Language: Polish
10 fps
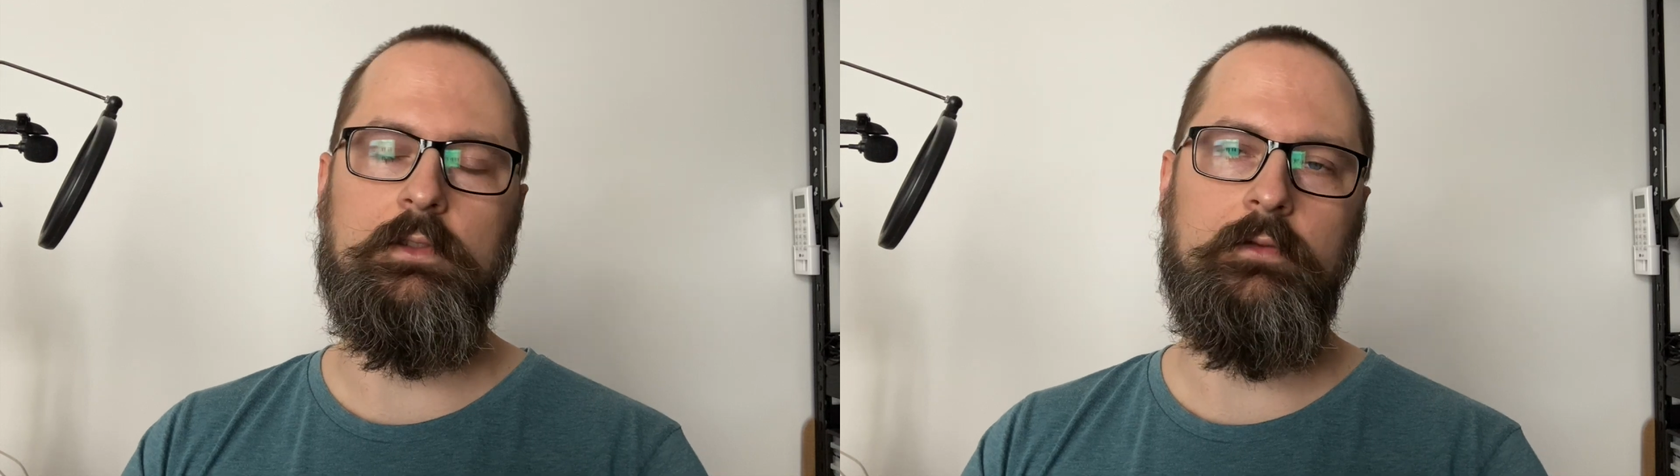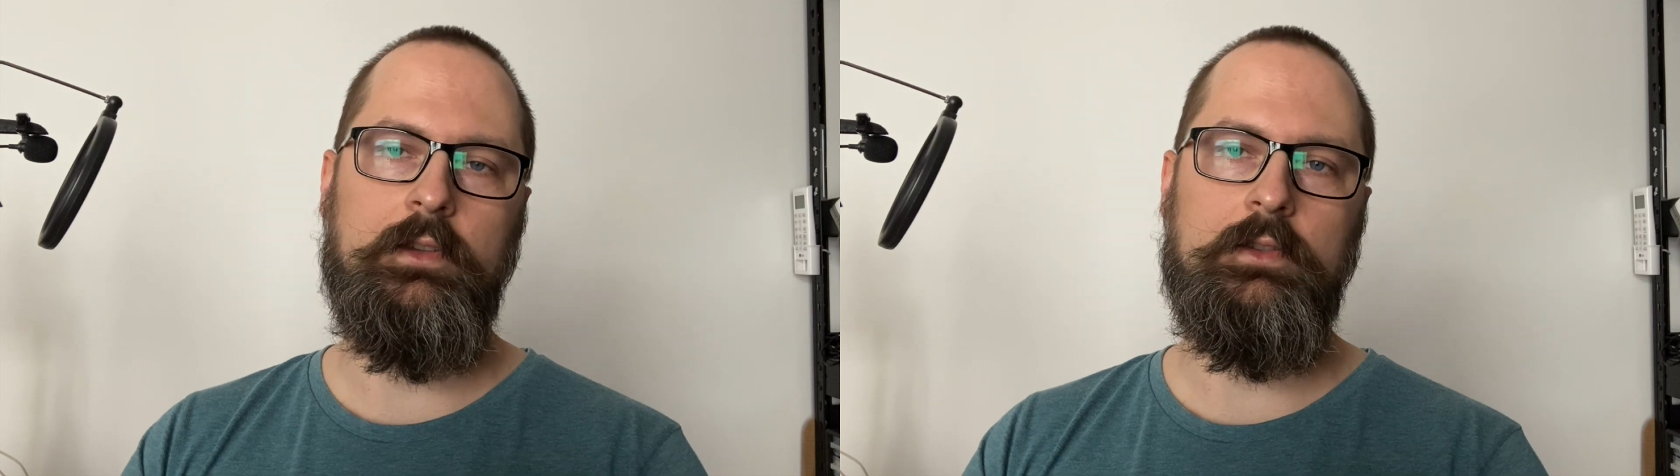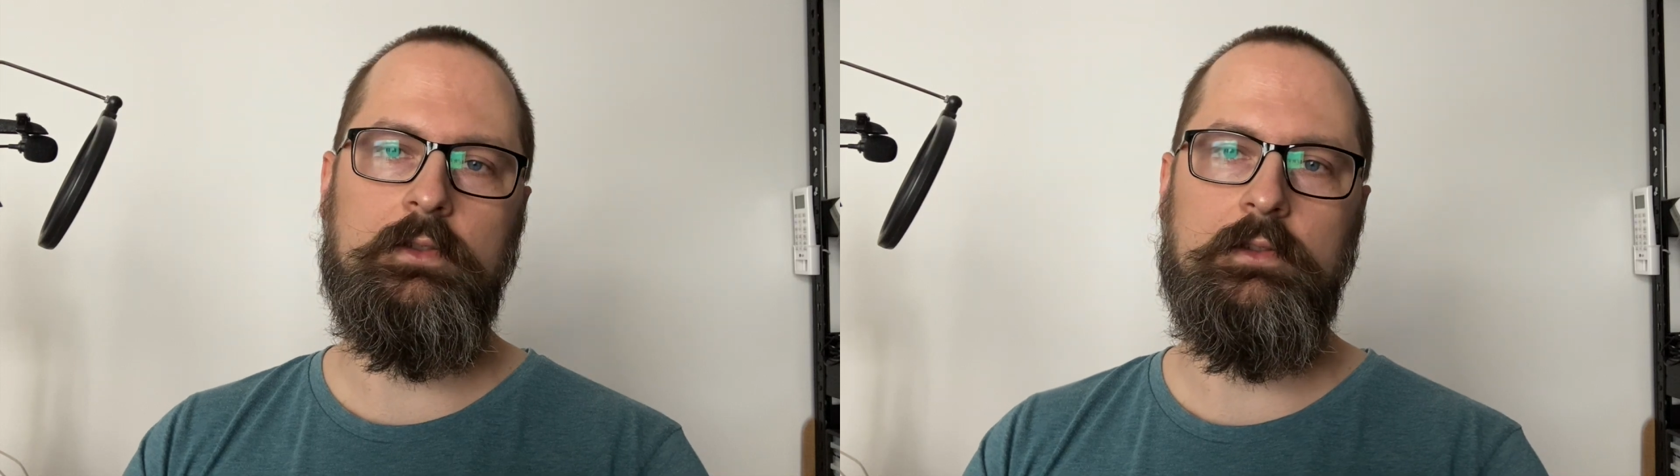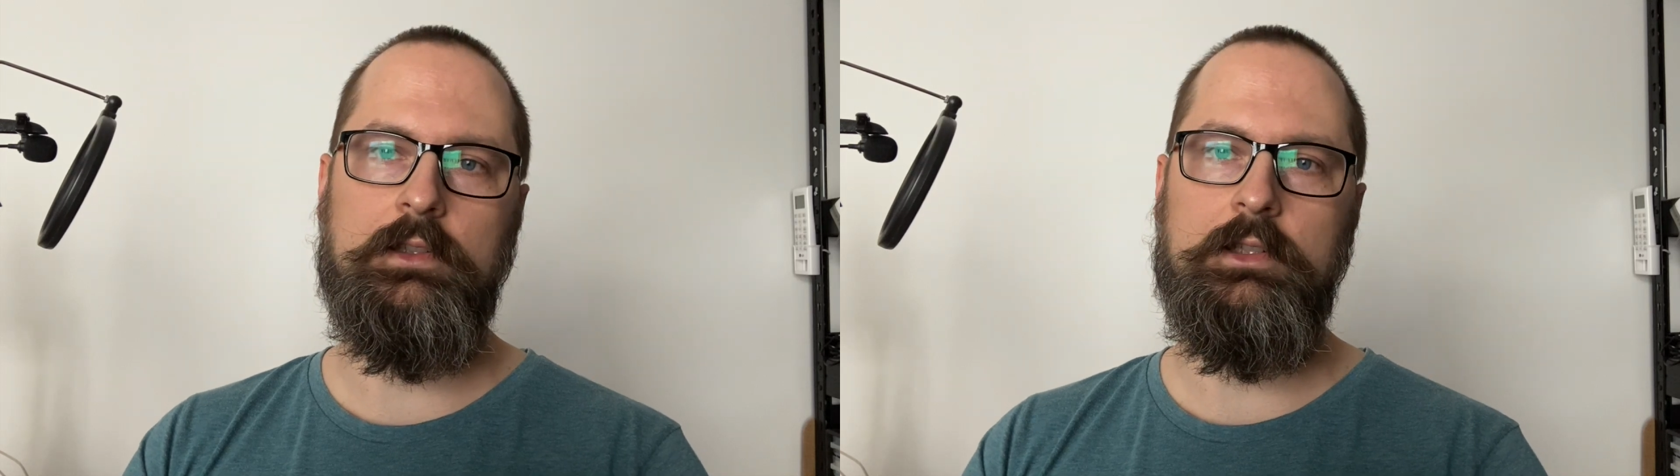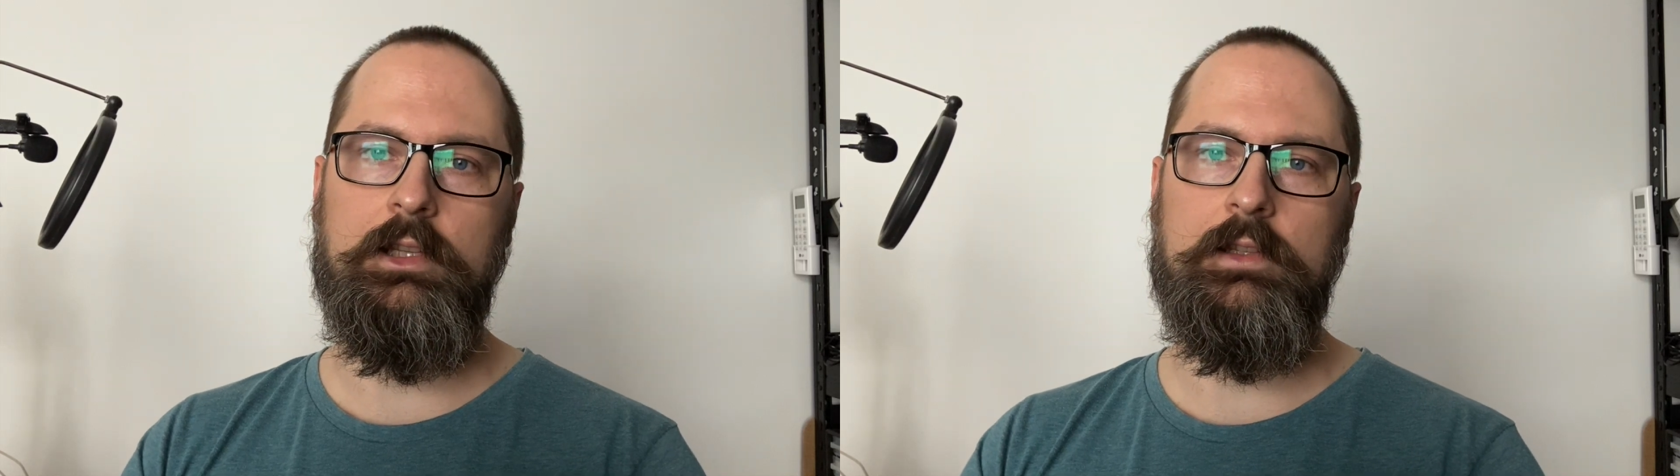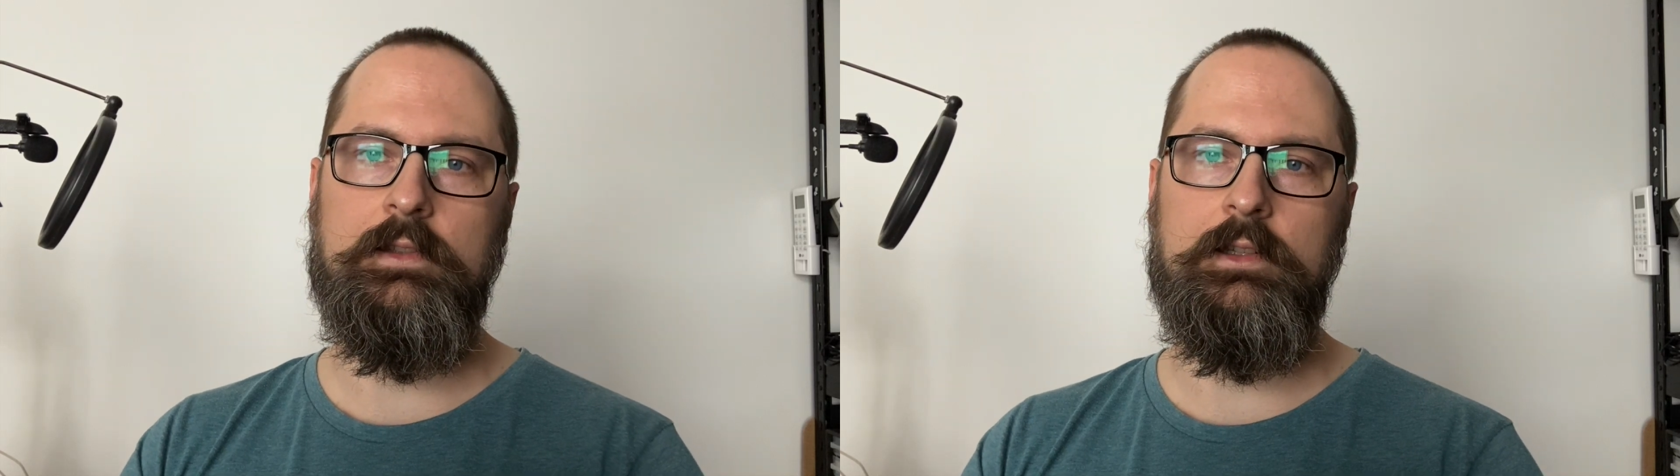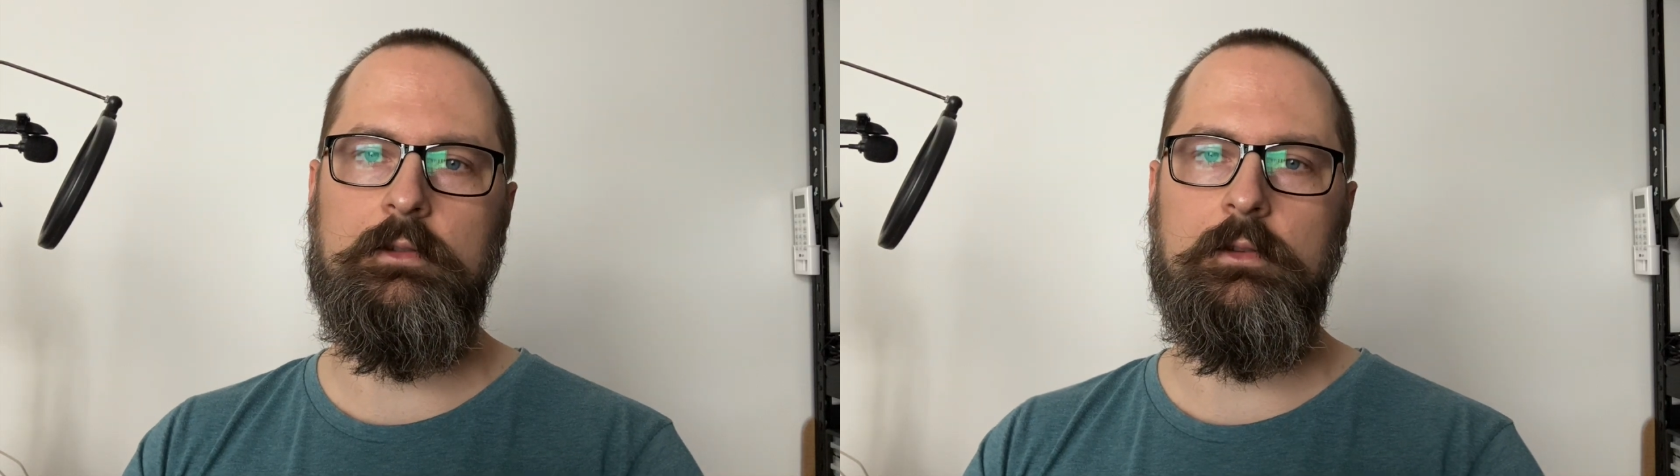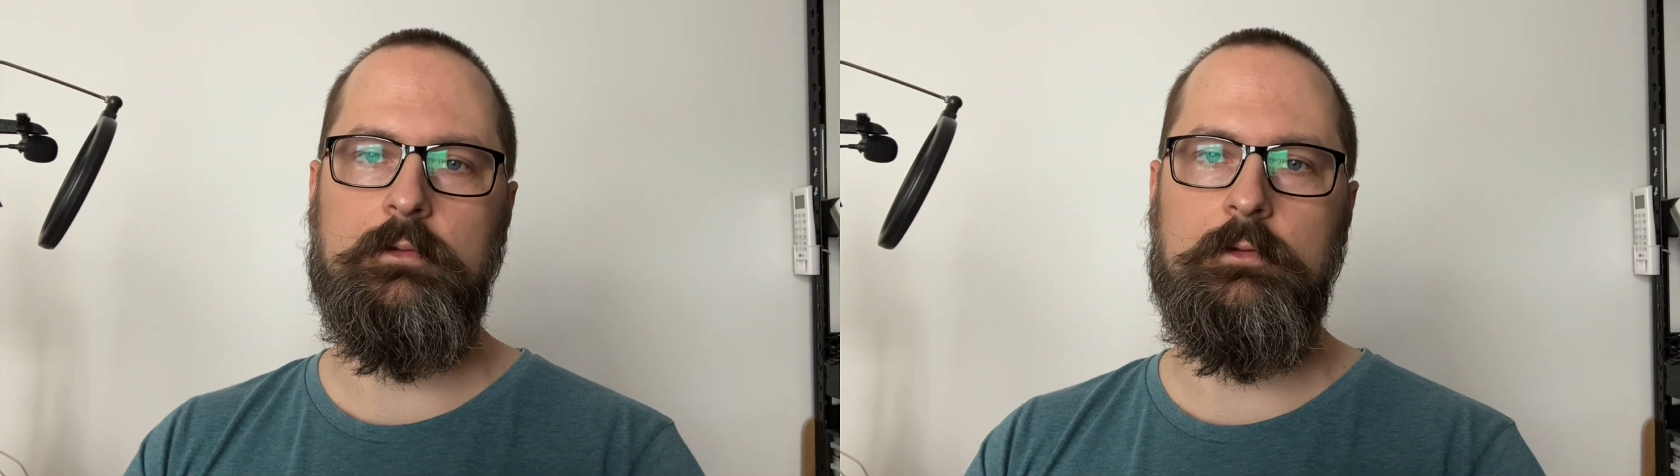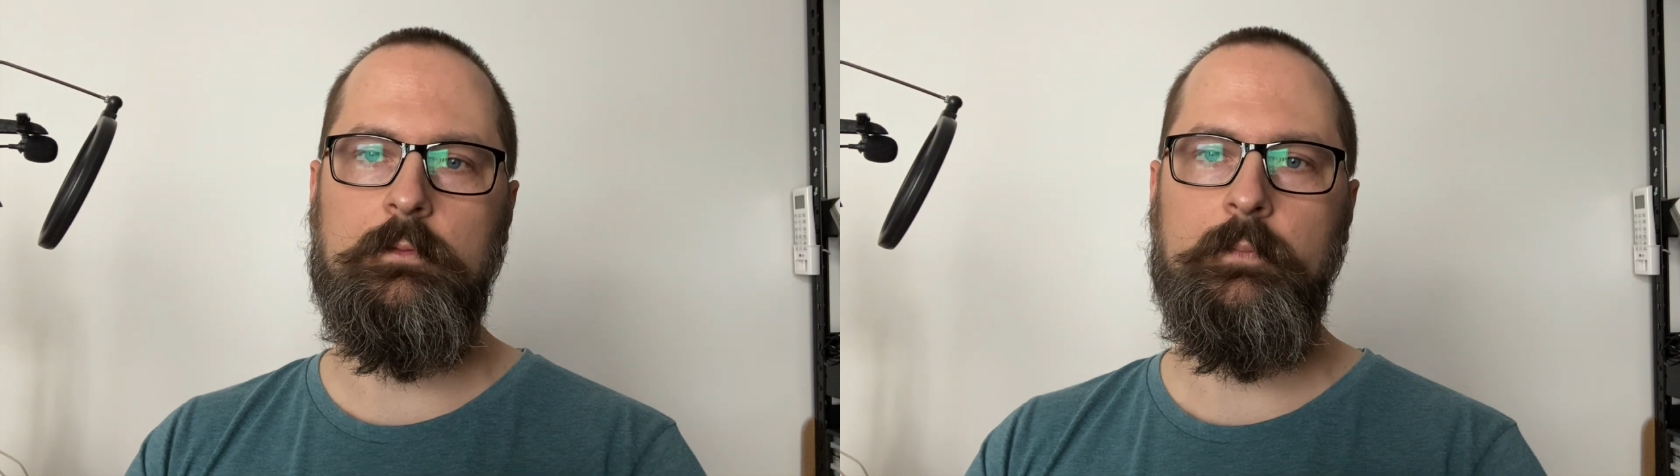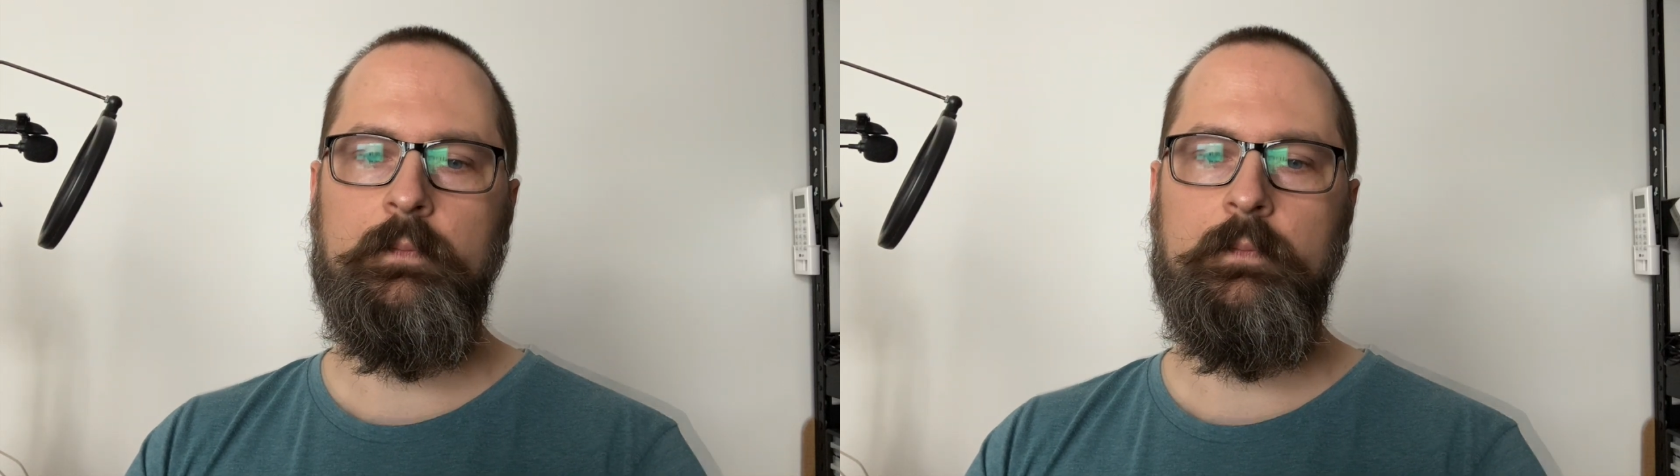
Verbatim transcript: 2014 roku